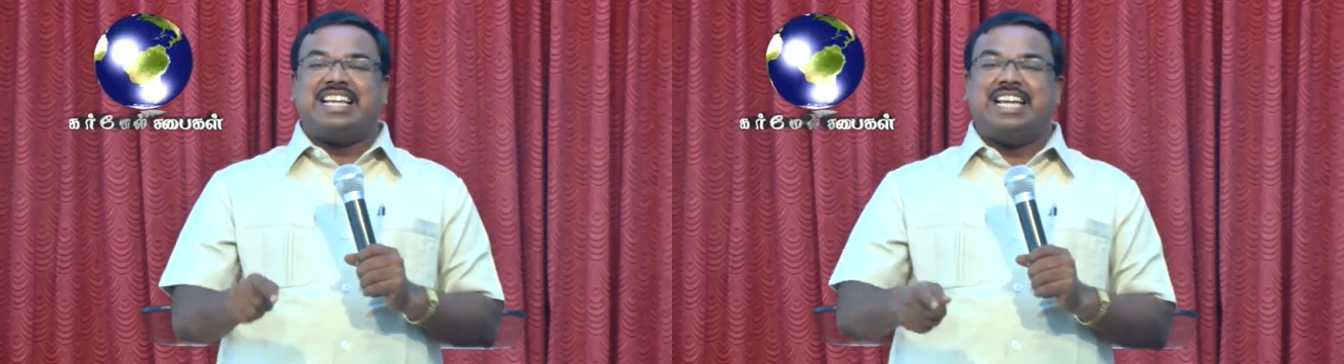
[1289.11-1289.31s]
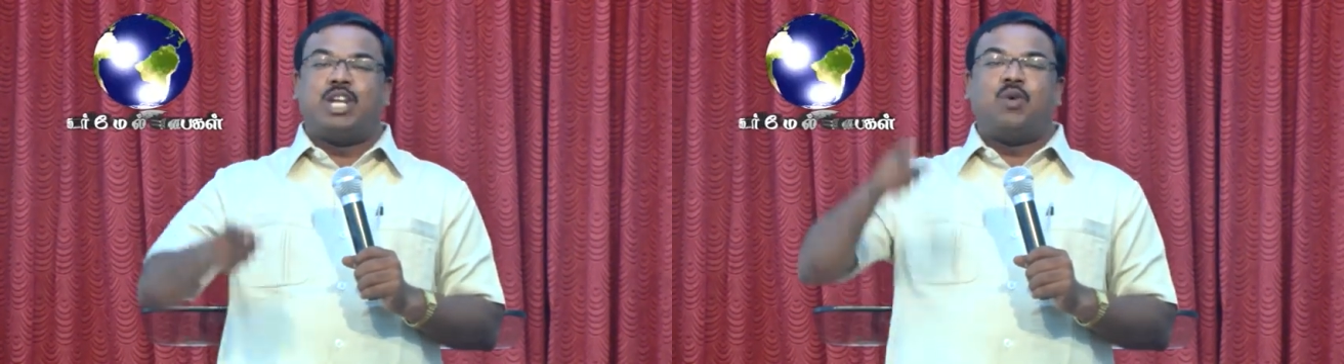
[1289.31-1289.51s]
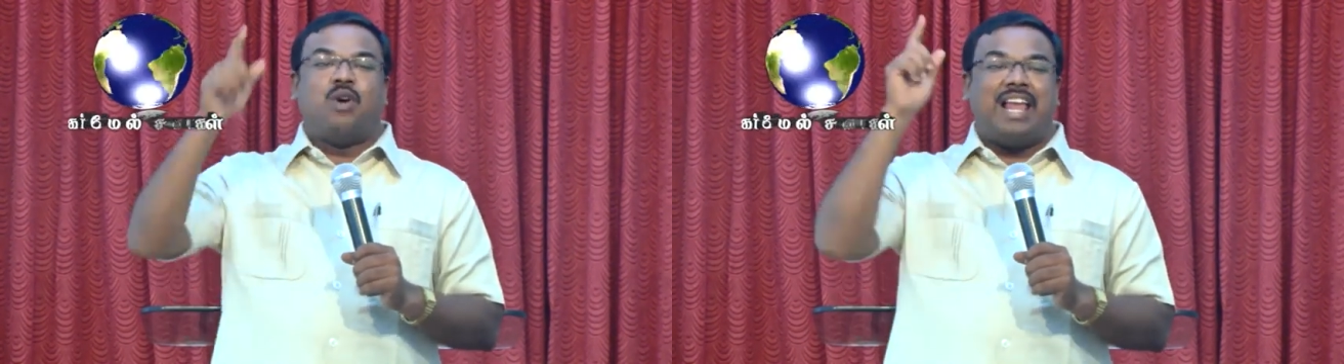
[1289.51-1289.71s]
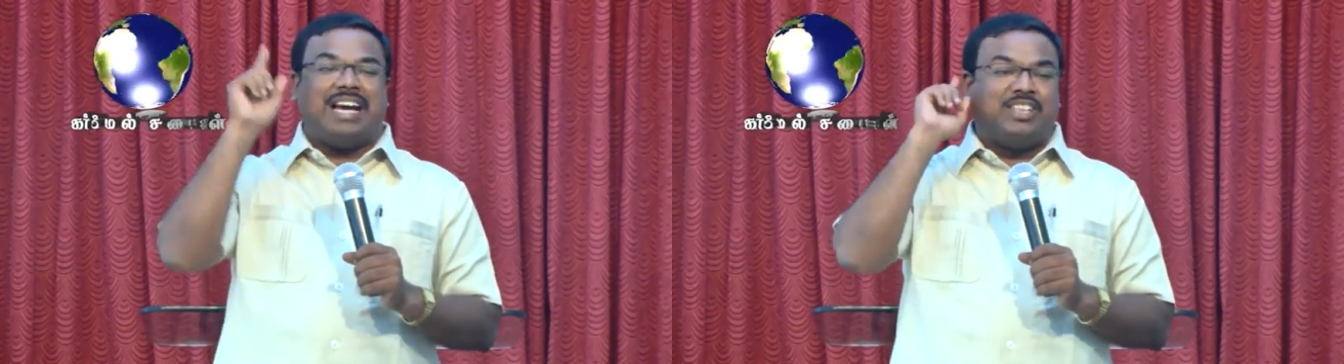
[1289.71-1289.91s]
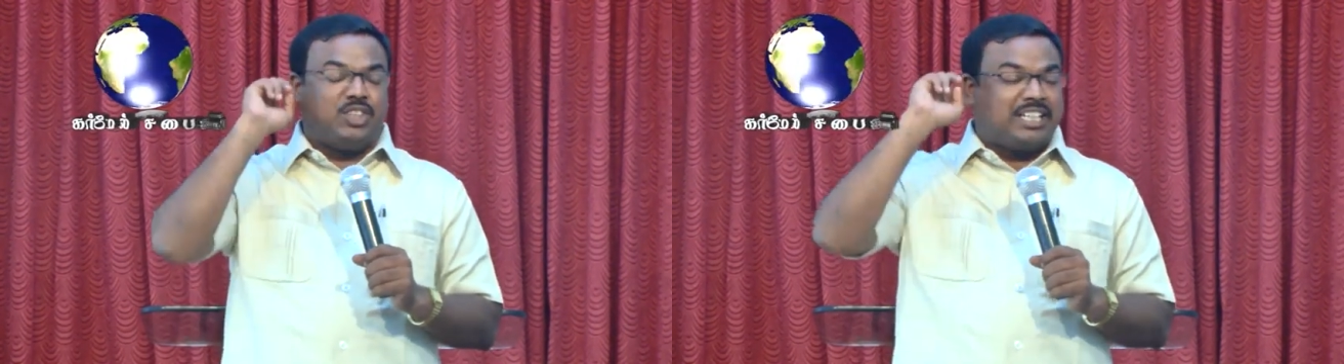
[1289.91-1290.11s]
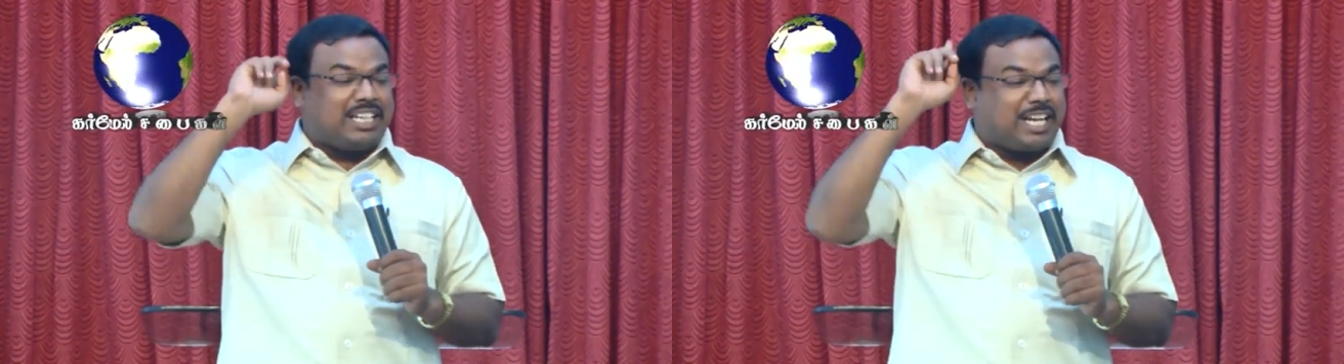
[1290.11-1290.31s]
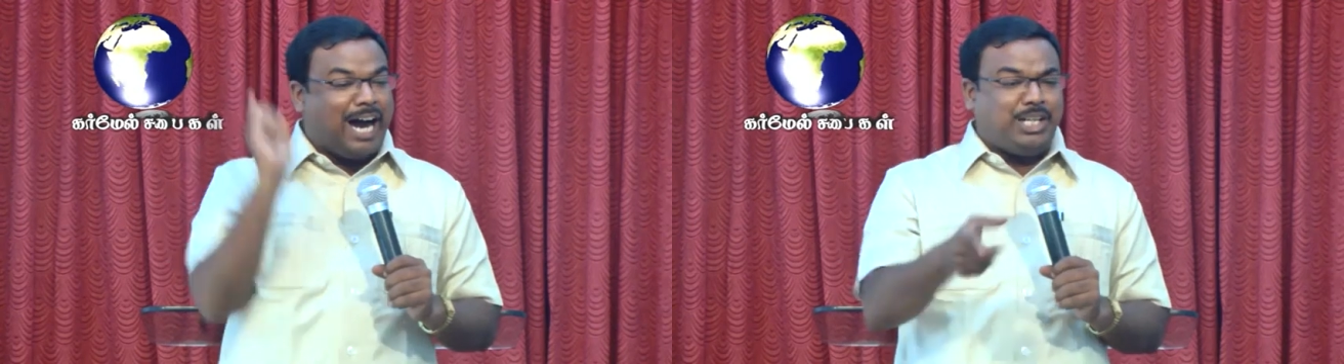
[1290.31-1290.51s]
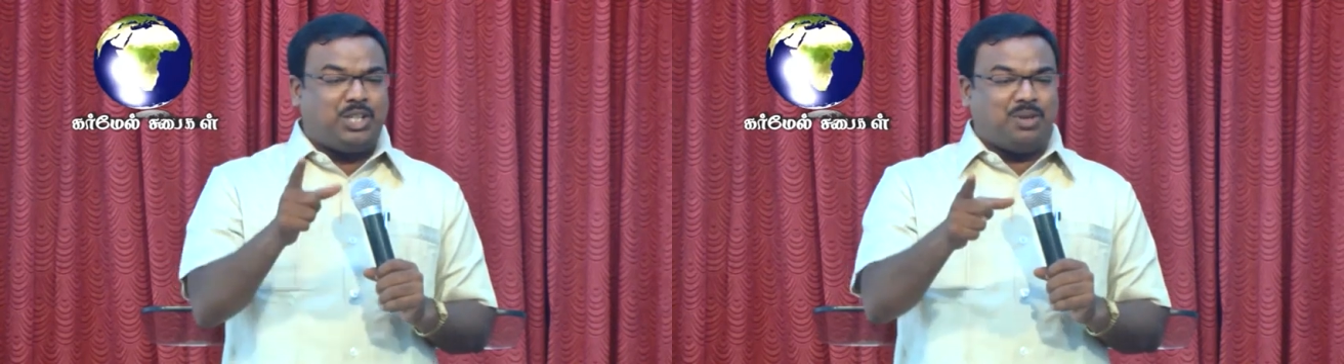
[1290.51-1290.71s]
என்று உலகத்துக்கு
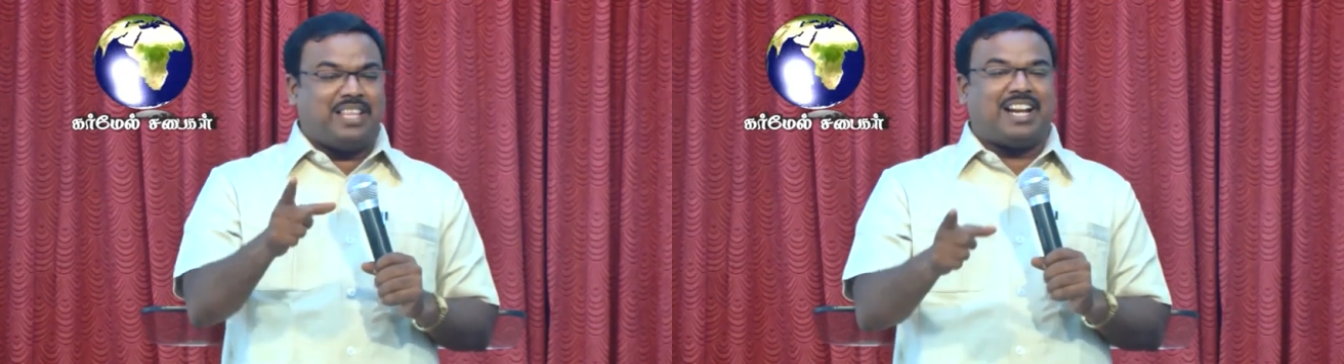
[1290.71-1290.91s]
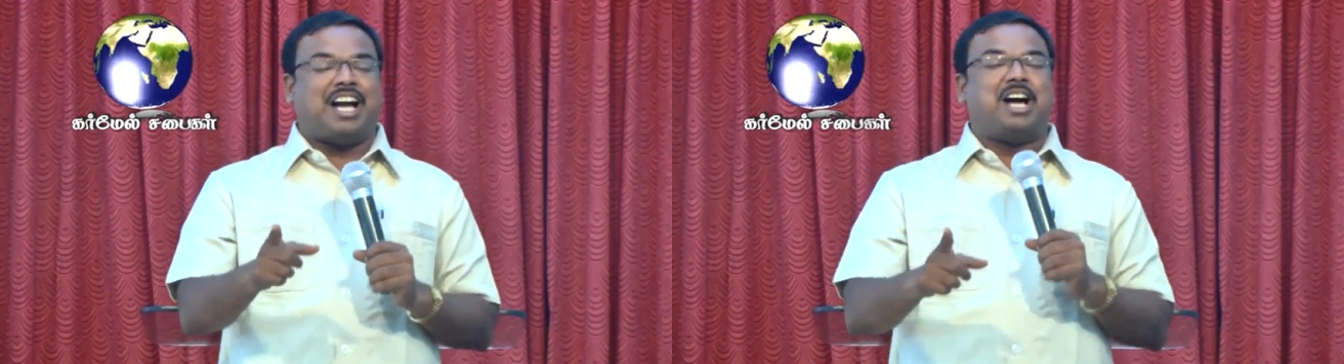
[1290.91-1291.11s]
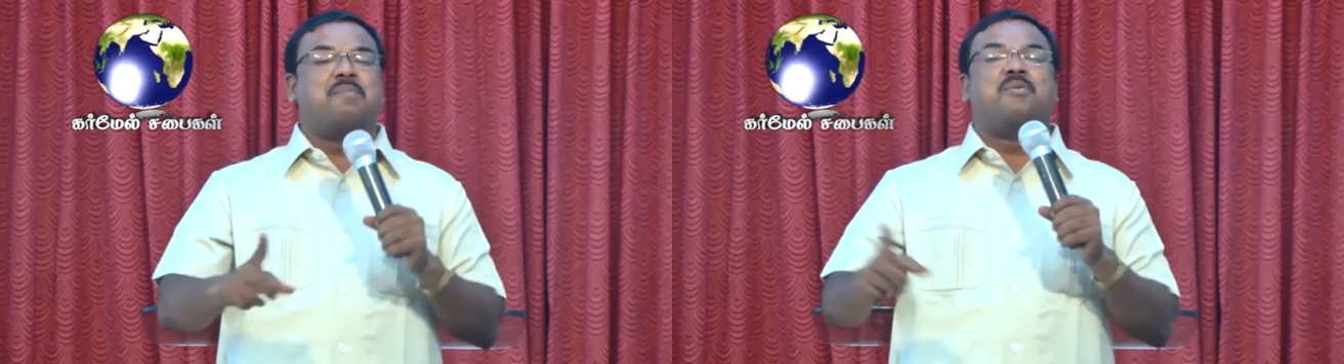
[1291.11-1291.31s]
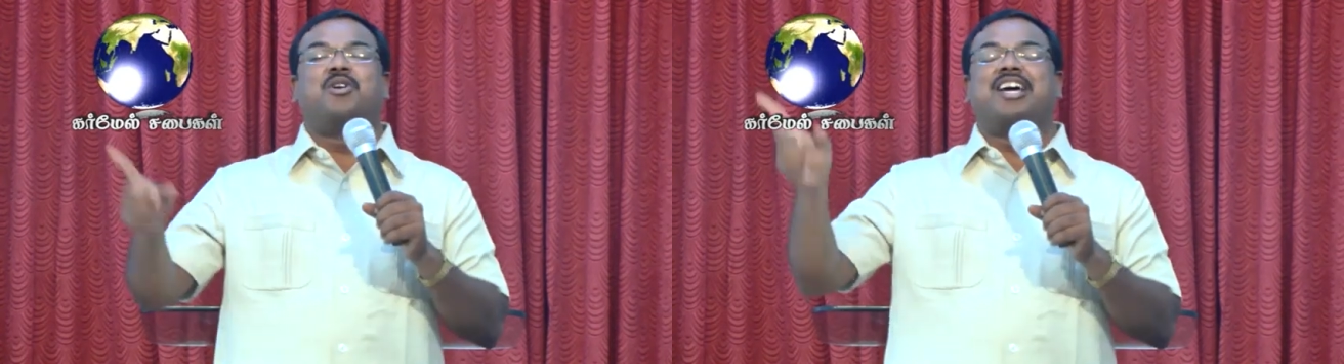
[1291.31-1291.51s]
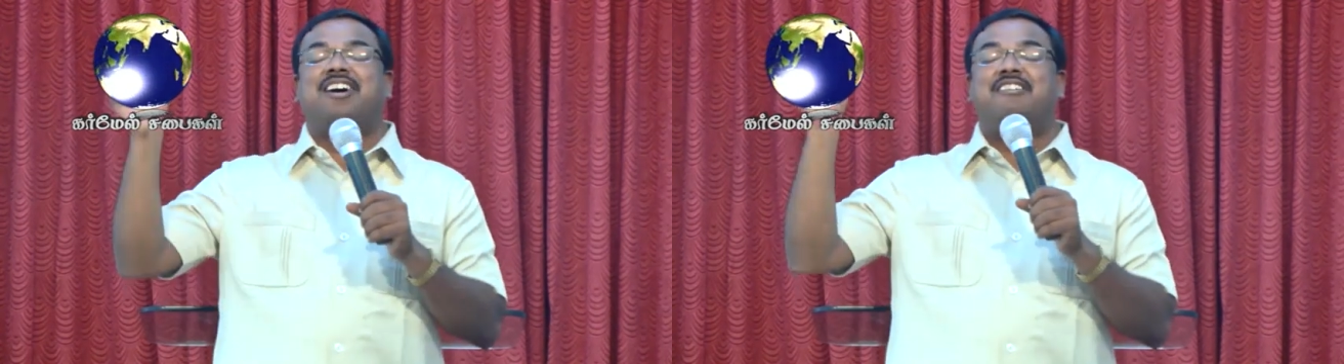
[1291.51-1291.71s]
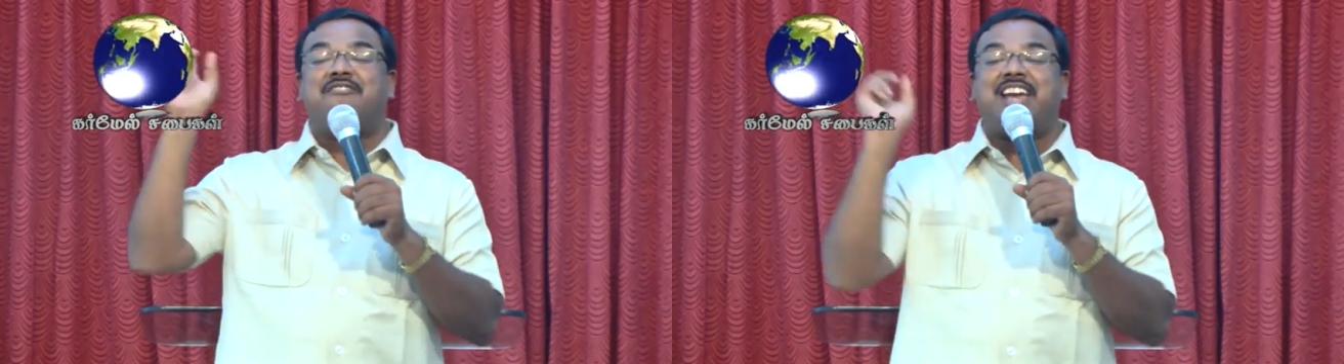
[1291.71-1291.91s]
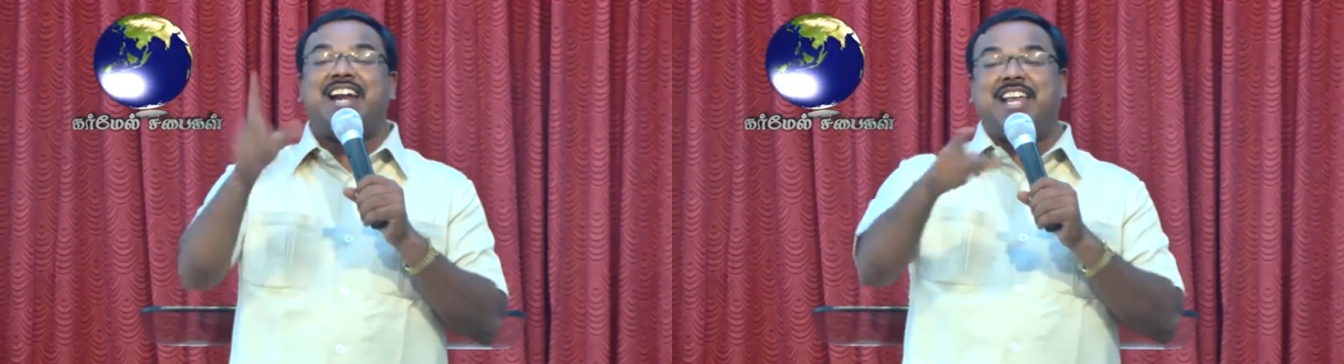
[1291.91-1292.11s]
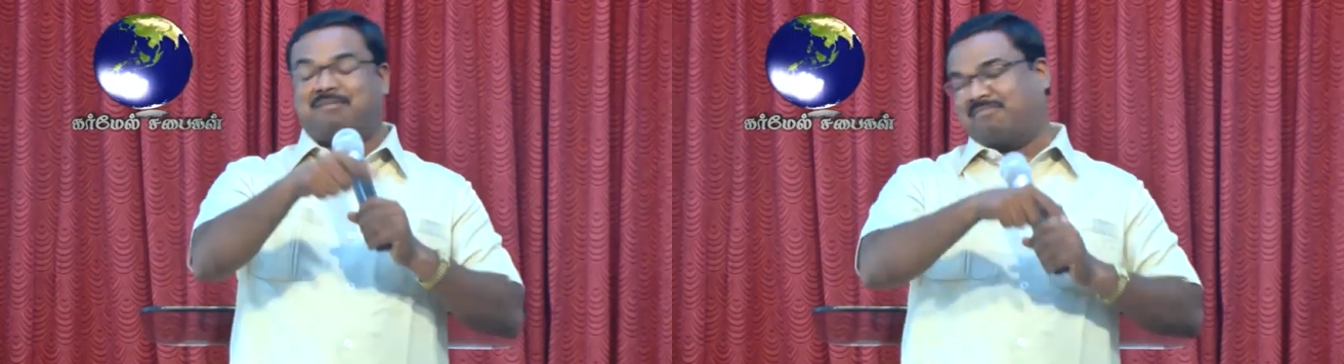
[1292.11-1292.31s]
காட்டுவதற்காக போடுகிற
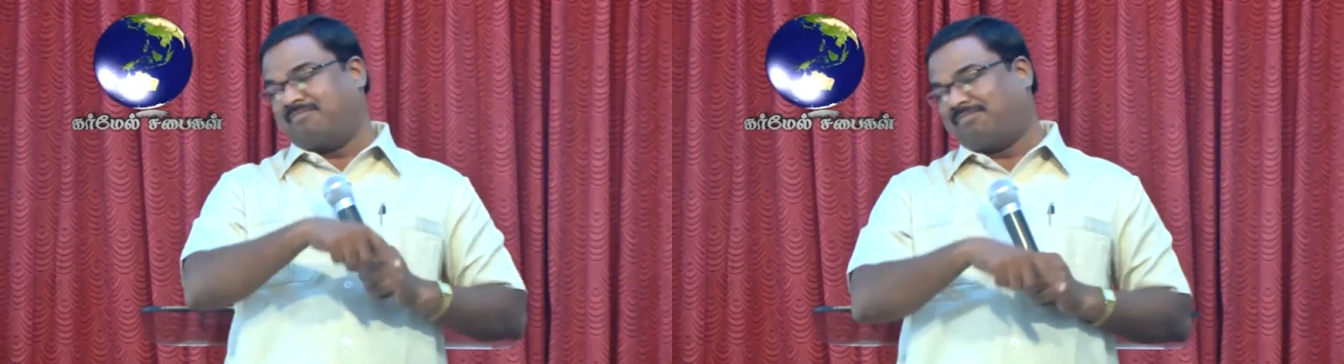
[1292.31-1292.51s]
வேடம்